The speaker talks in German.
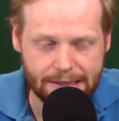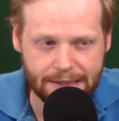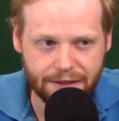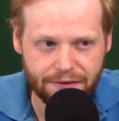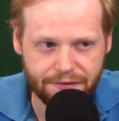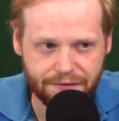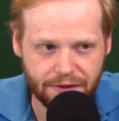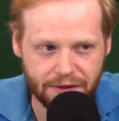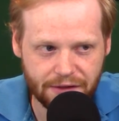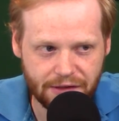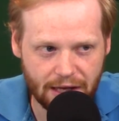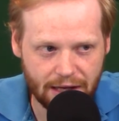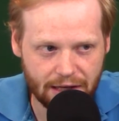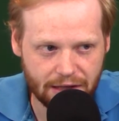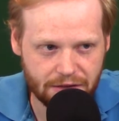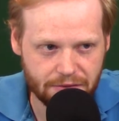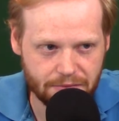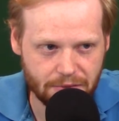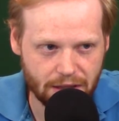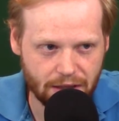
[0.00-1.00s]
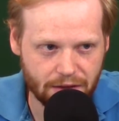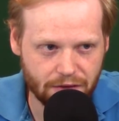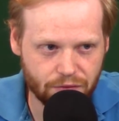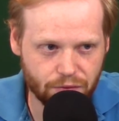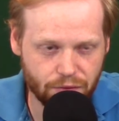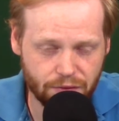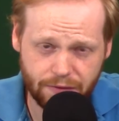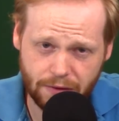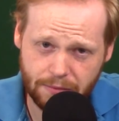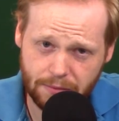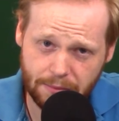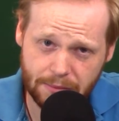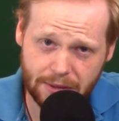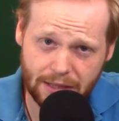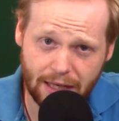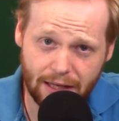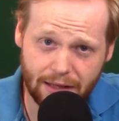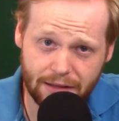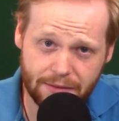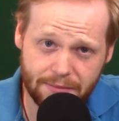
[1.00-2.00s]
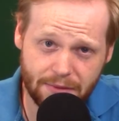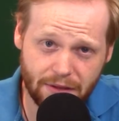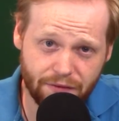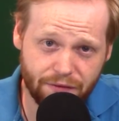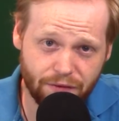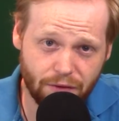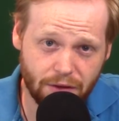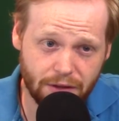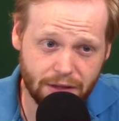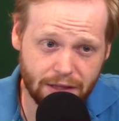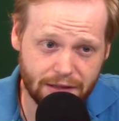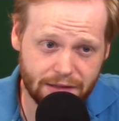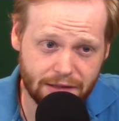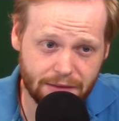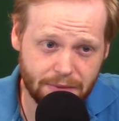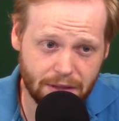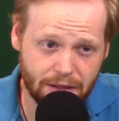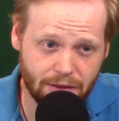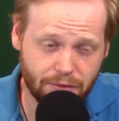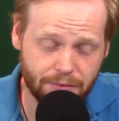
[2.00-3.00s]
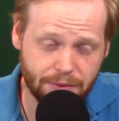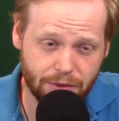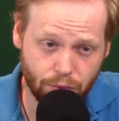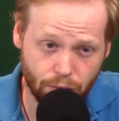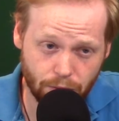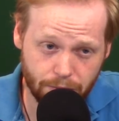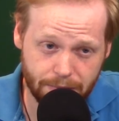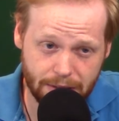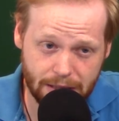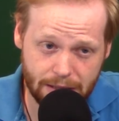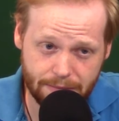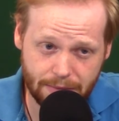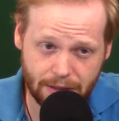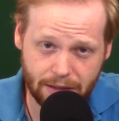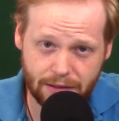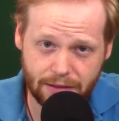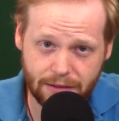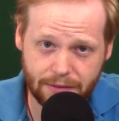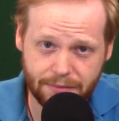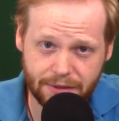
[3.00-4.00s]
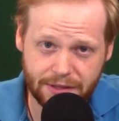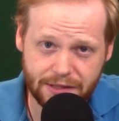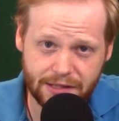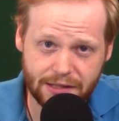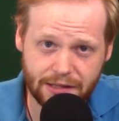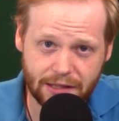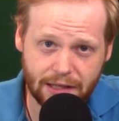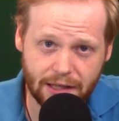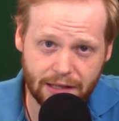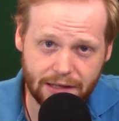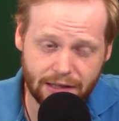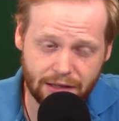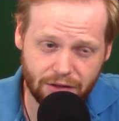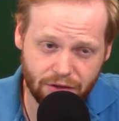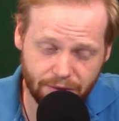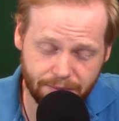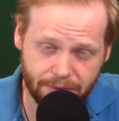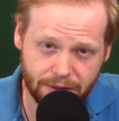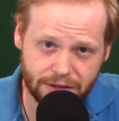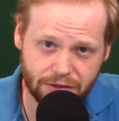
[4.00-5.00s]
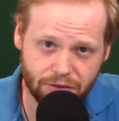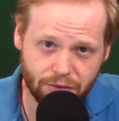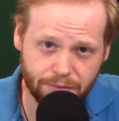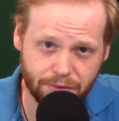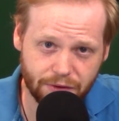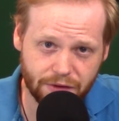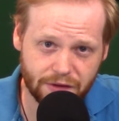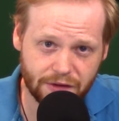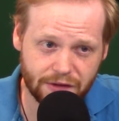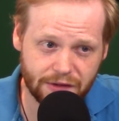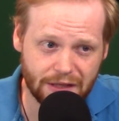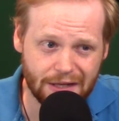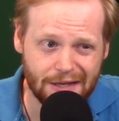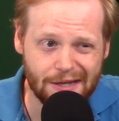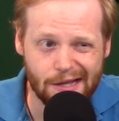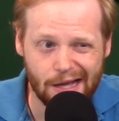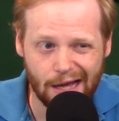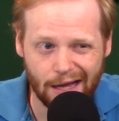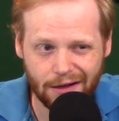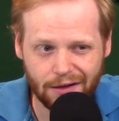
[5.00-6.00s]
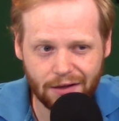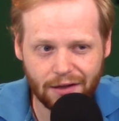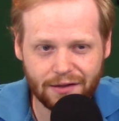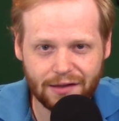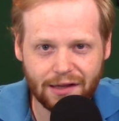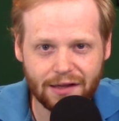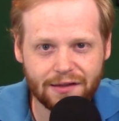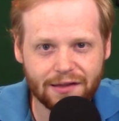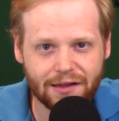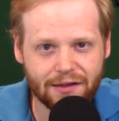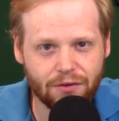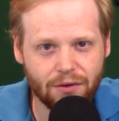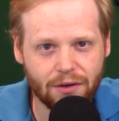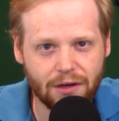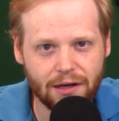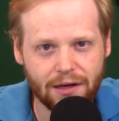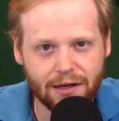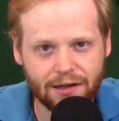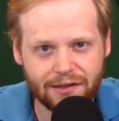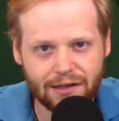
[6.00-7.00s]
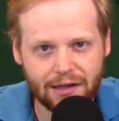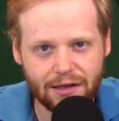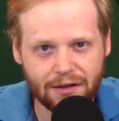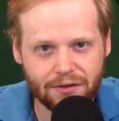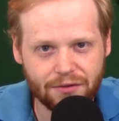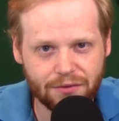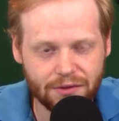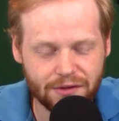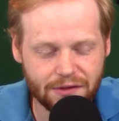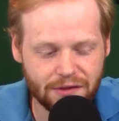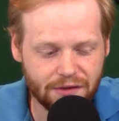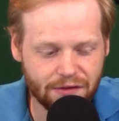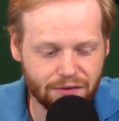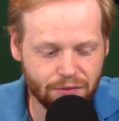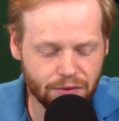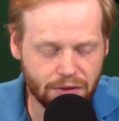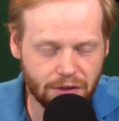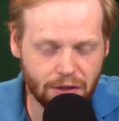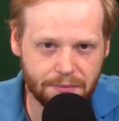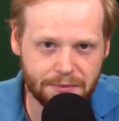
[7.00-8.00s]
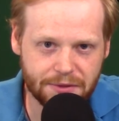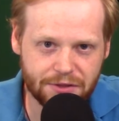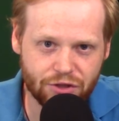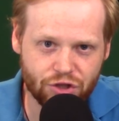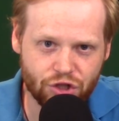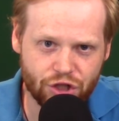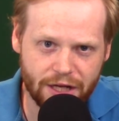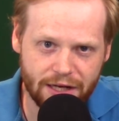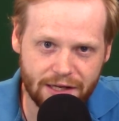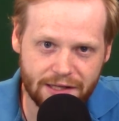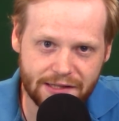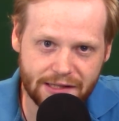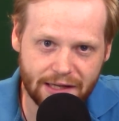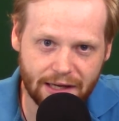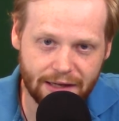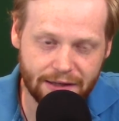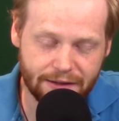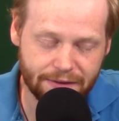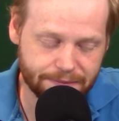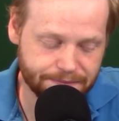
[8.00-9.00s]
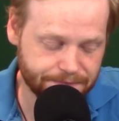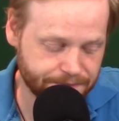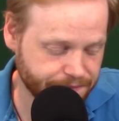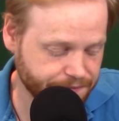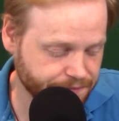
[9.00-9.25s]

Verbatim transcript: Ich finde es eigentlich immer ganz gut, wenn man mit Hahn jemanden vorne hat, den man auch mit hohen Bällen mal bedienen kann, der körperlich robust ist. Andererseits hat Torgan Hazard natürlich diese unglaubliche Schnelligkeit